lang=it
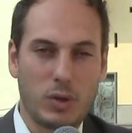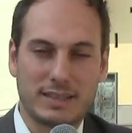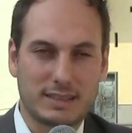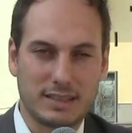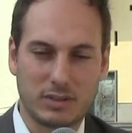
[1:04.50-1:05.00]

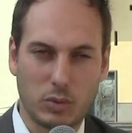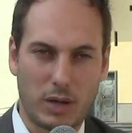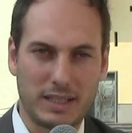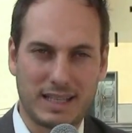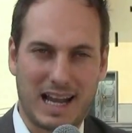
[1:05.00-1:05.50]
questa è
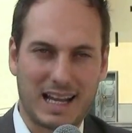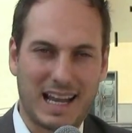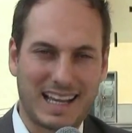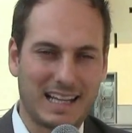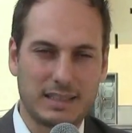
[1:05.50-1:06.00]
sicuramente la,
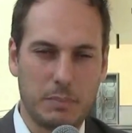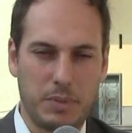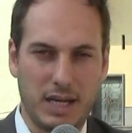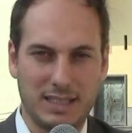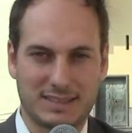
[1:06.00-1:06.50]
la grande
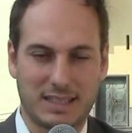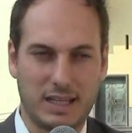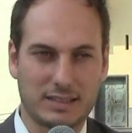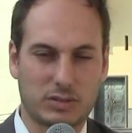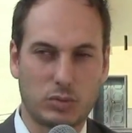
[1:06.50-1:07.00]
bellezza
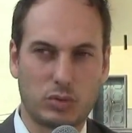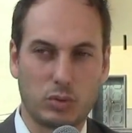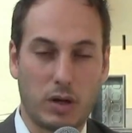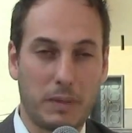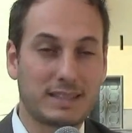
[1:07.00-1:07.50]
della
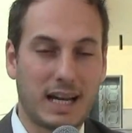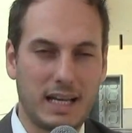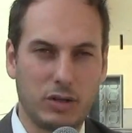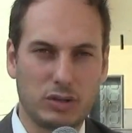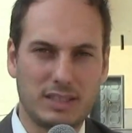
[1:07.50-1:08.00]
struttura, ma tra
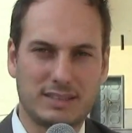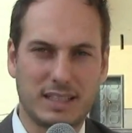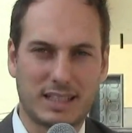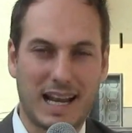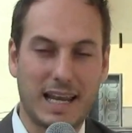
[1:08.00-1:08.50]
le
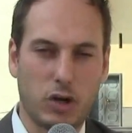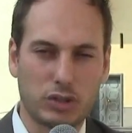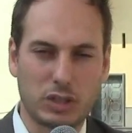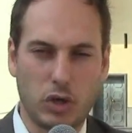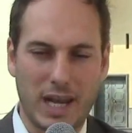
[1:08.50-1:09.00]
notizie, tra le
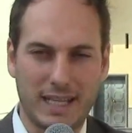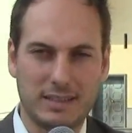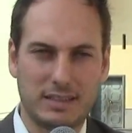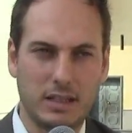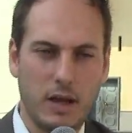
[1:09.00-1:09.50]
note
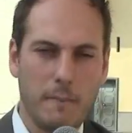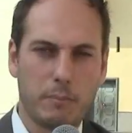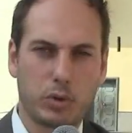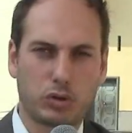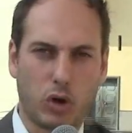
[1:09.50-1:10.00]
dolenti,
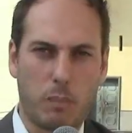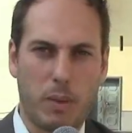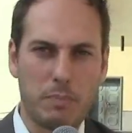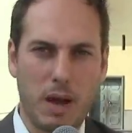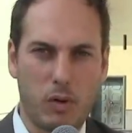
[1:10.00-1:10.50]

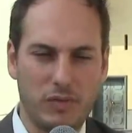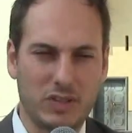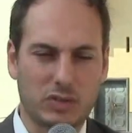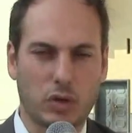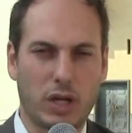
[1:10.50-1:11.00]
purtroppo abbiamo
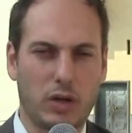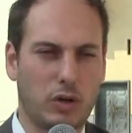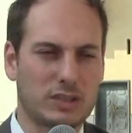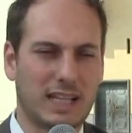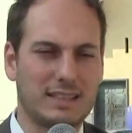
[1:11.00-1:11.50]
visto che
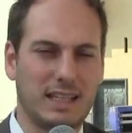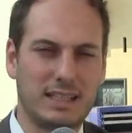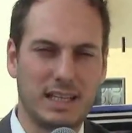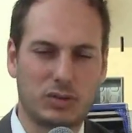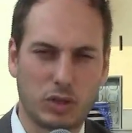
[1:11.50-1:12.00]
nonostante
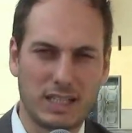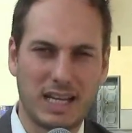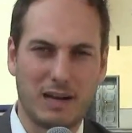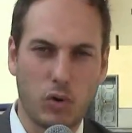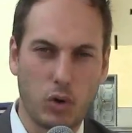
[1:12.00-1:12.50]
il direttore
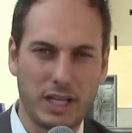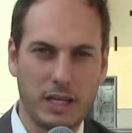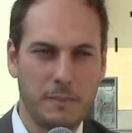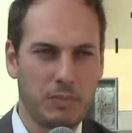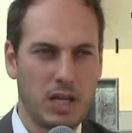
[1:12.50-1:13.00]
dei
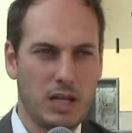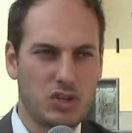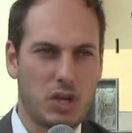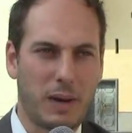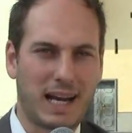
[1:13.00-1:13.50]
lavori
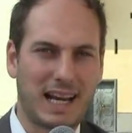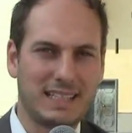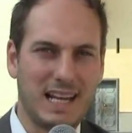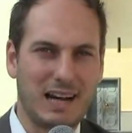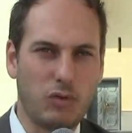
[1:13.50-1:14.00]
ci
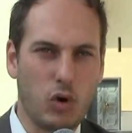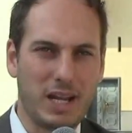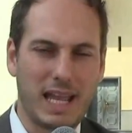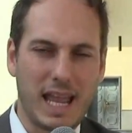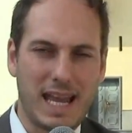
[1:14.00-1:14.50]
parla di
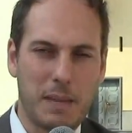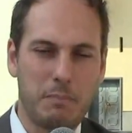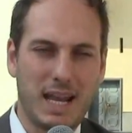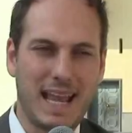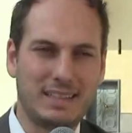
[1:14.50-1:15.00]
lavori in
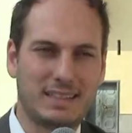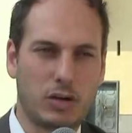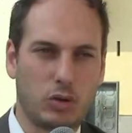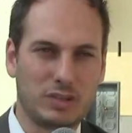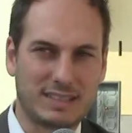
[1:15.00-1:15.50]

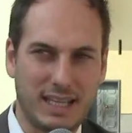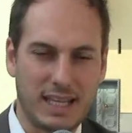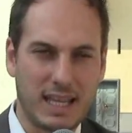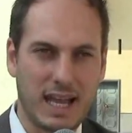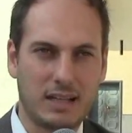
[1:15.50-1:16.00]
imminente
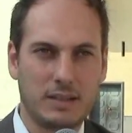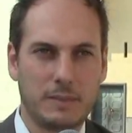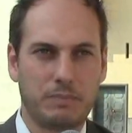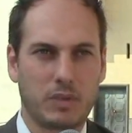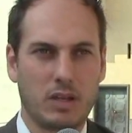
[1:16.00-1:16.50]
consegna,
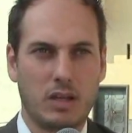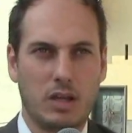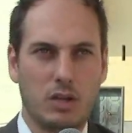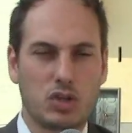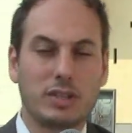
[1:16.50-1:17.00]

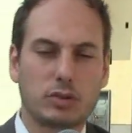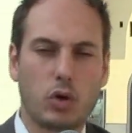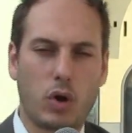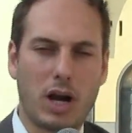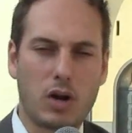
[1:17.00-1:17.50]
ci sono